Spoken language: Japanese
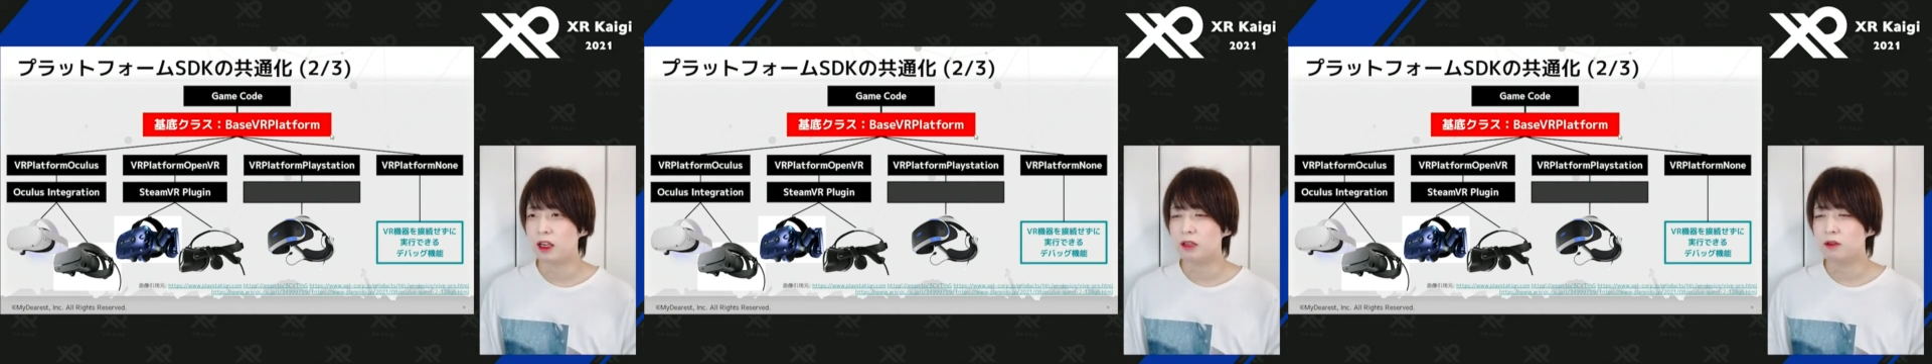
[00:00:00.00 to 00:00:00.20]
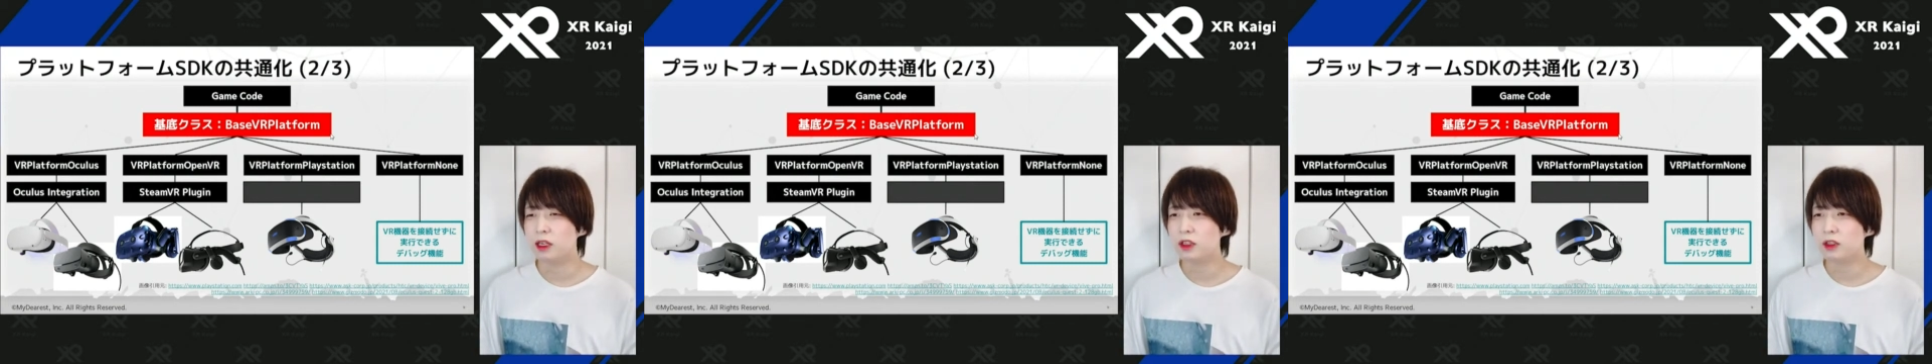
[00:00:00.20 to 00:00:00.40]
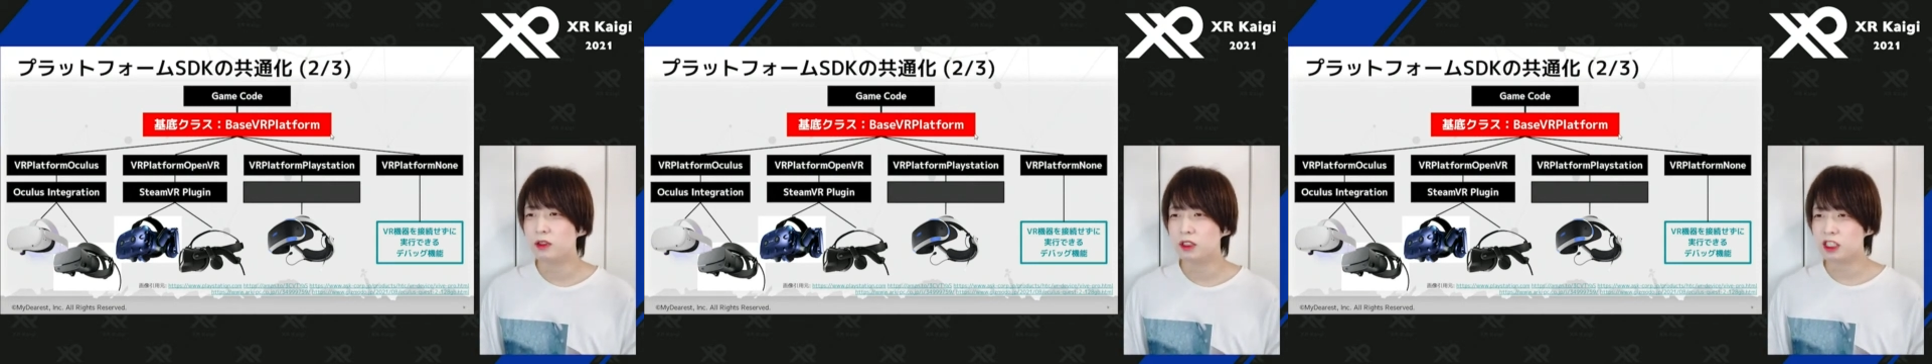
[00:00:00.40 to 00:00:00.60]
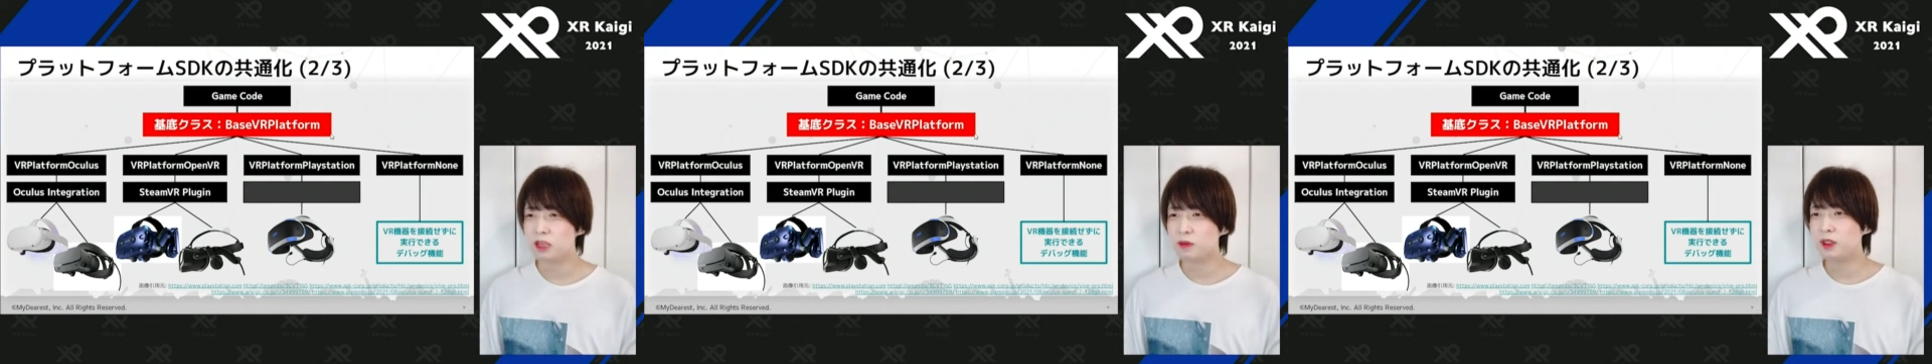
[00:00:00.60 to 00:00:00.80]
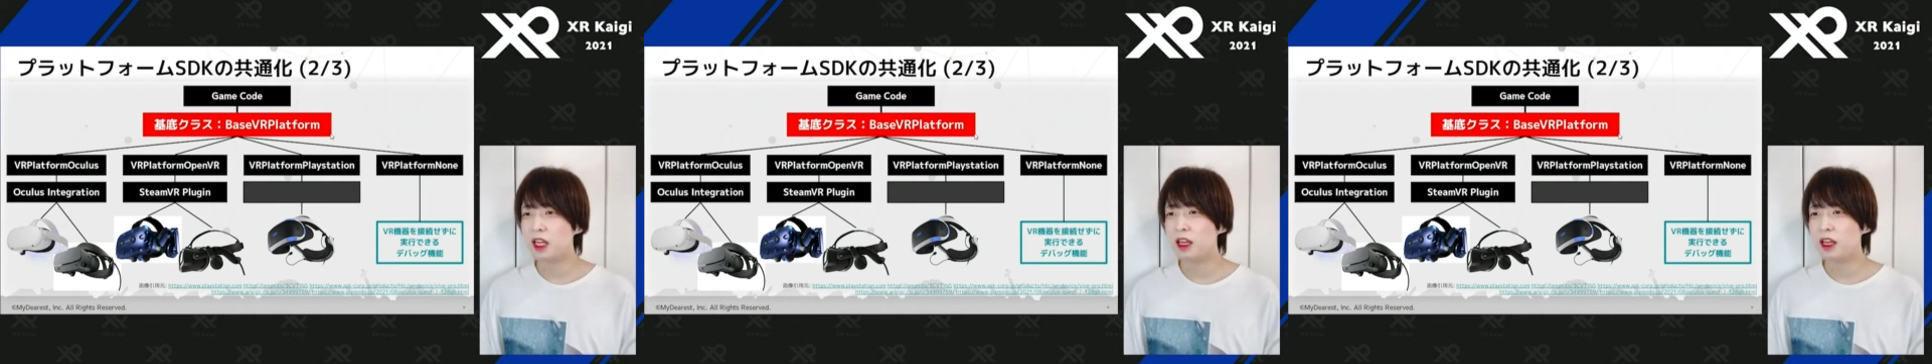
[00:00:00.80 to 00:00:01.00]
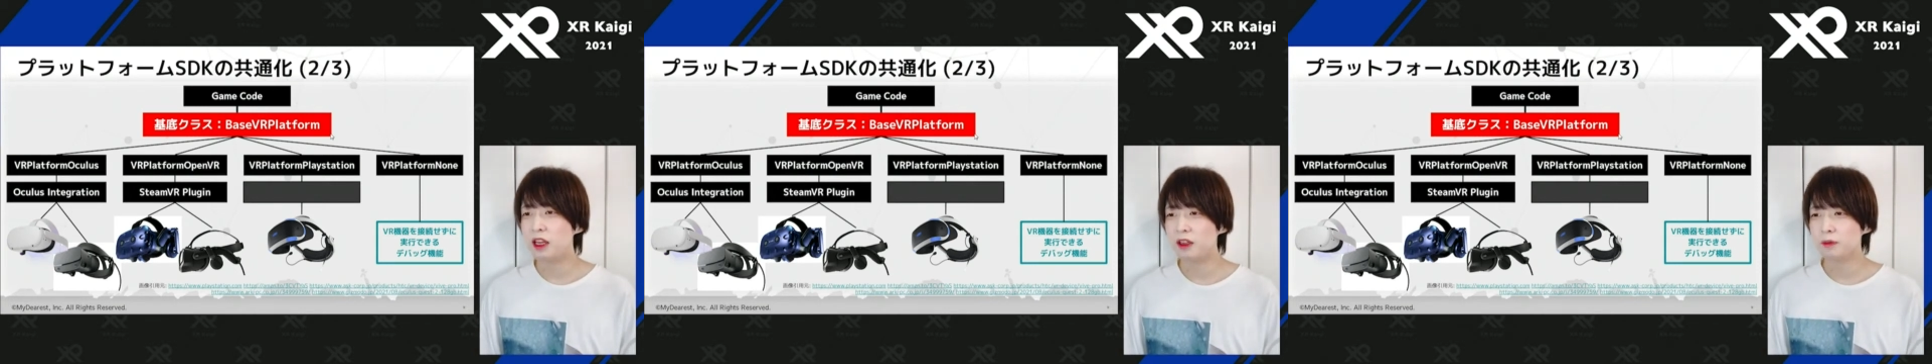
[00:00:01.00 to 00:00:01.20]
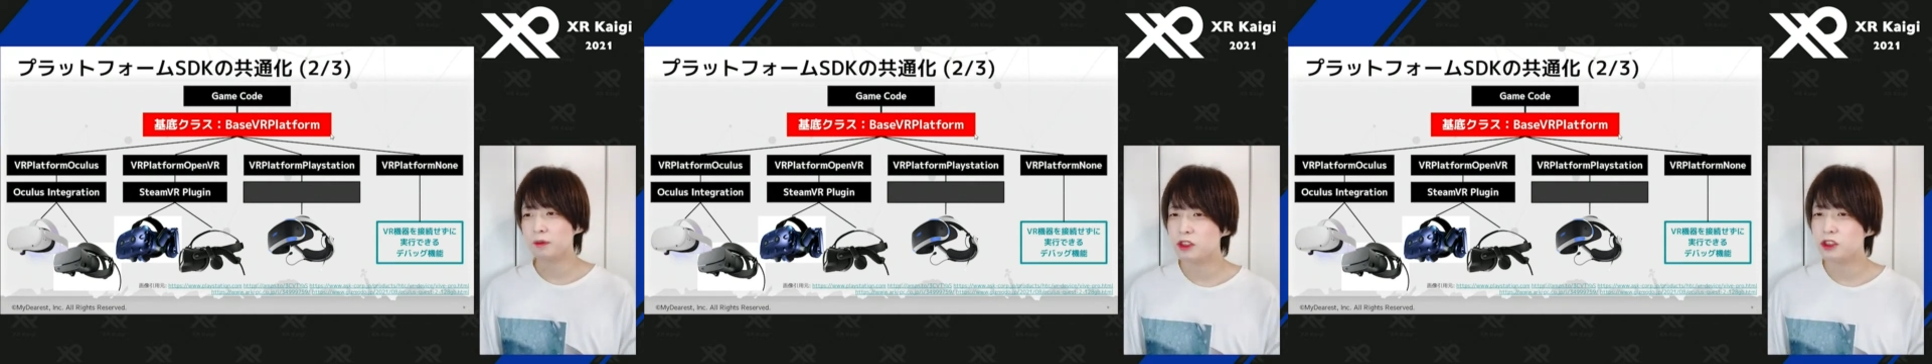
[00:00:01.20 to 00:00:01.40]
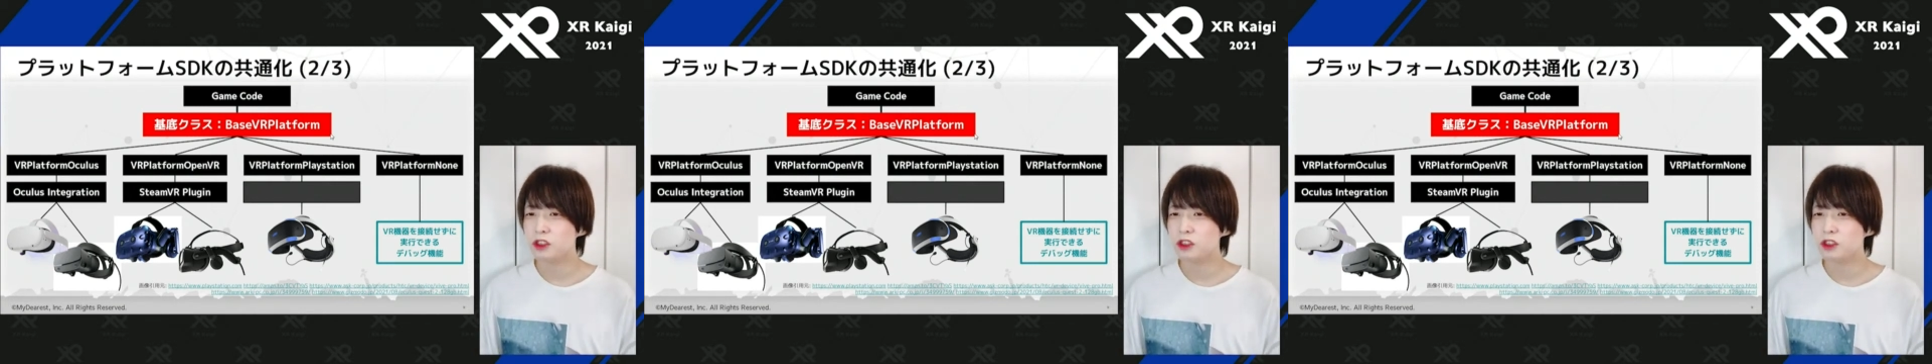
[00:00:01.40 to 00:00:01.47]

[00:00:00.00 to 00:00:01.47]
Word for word: あの、割とディスプレイ、